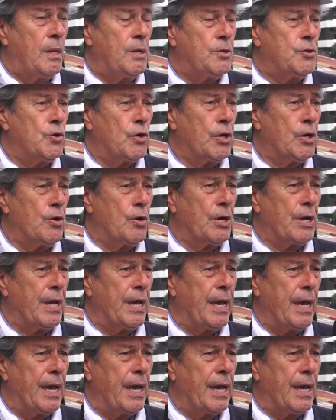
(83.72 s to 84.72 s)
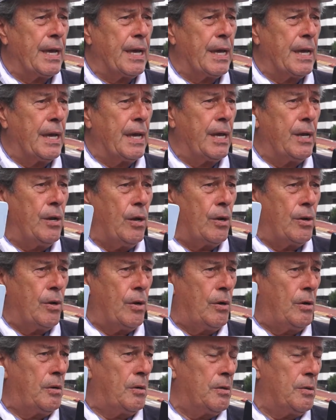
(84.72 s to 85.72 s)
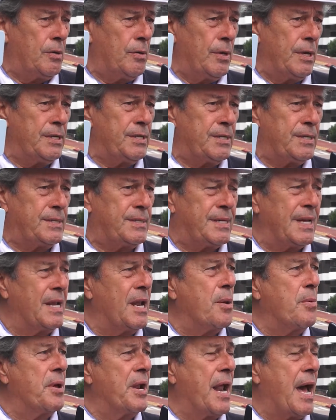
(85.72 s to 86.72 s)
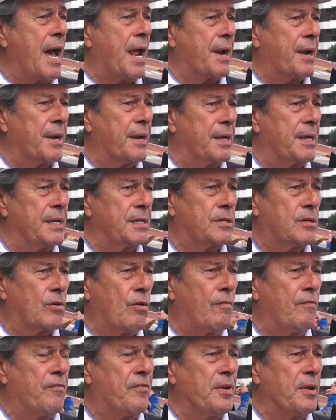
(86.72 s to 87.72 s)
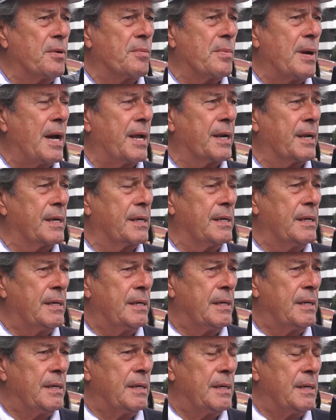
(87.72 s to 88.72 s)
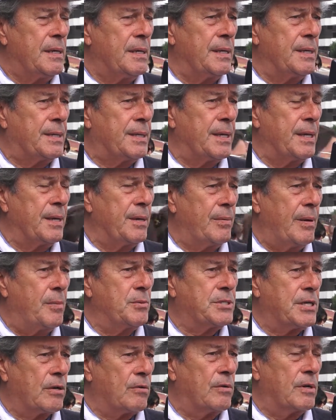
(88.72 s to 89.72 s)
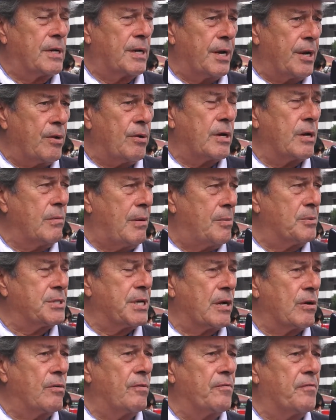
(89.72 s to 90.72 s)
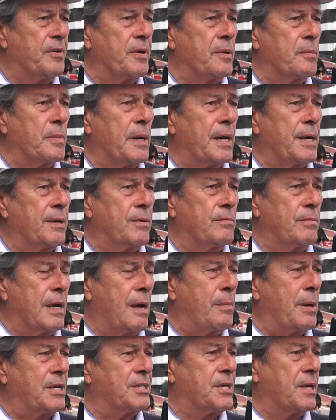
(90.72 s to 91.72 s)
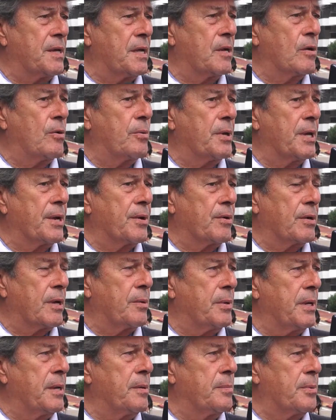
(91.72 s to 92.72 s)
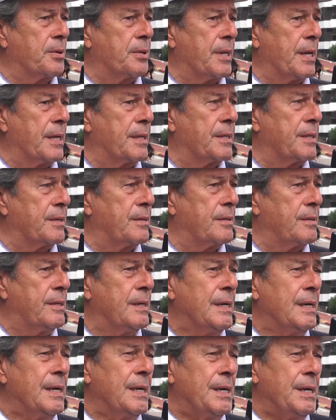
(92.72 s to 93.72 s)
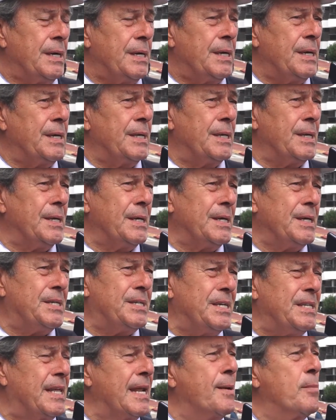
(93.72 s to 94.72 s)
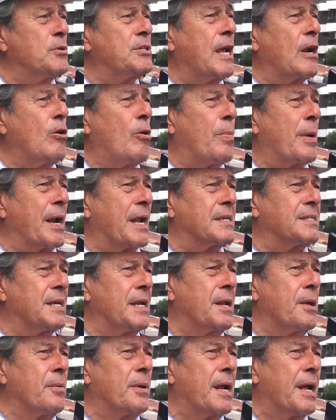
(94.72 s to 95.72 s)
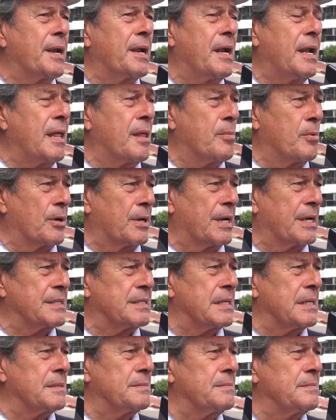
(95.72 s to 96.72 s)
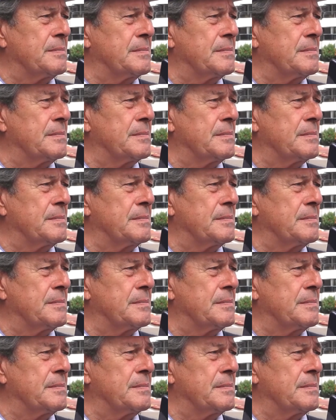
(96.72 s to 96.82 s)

Yo creo que, no, no, no es celebrar, es confirmar. Este, vamos a, creo que vamos a confirmar una marcha del gobierno que es bien importante, Y, si tenemos algo para celebrar es la democracia,